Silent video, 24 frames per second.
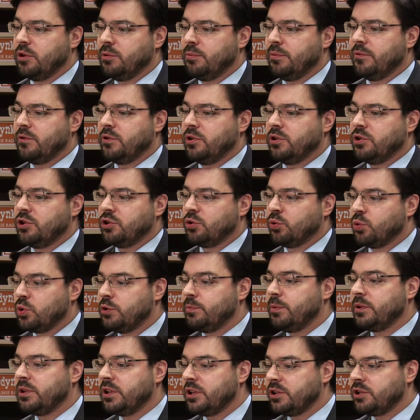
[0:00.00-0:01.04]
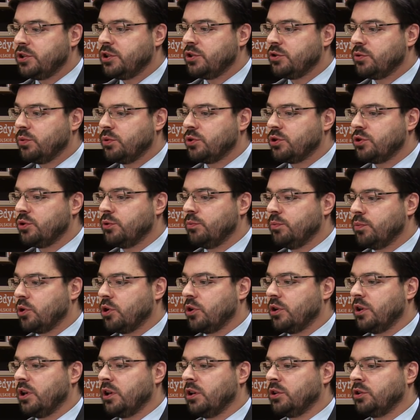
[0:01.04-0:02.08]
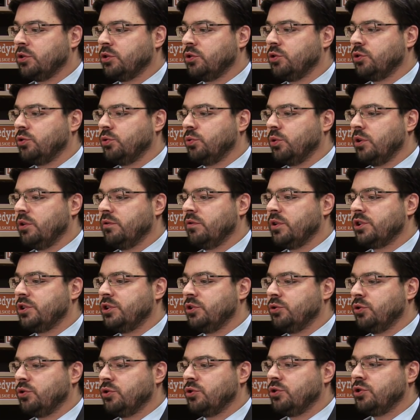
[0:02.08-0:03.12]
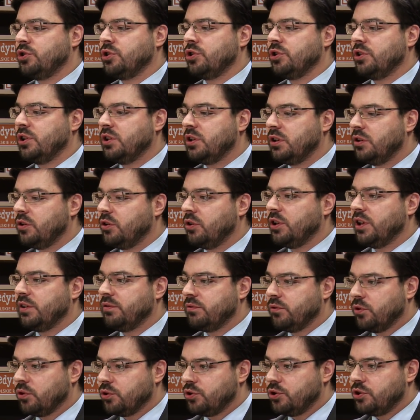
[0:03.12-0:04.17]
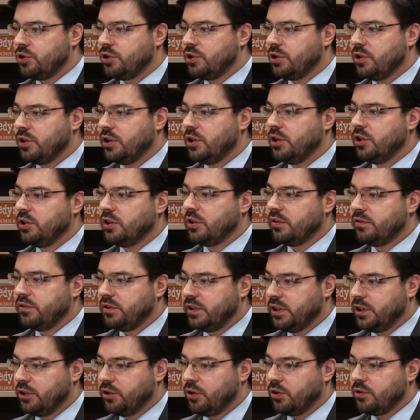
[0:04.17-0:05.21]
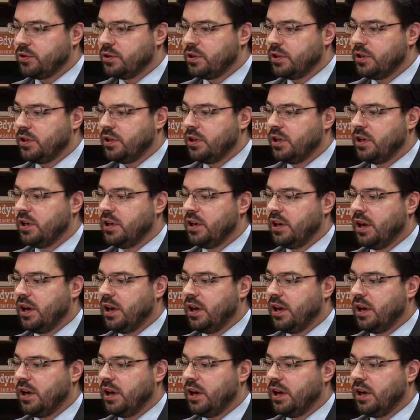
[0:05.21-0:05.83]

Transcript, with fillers: mogę powiedzieć, że Kukiz15 złożył projekt, który właśnie dotyczy nie tylko jawności tych wynagrodzeń,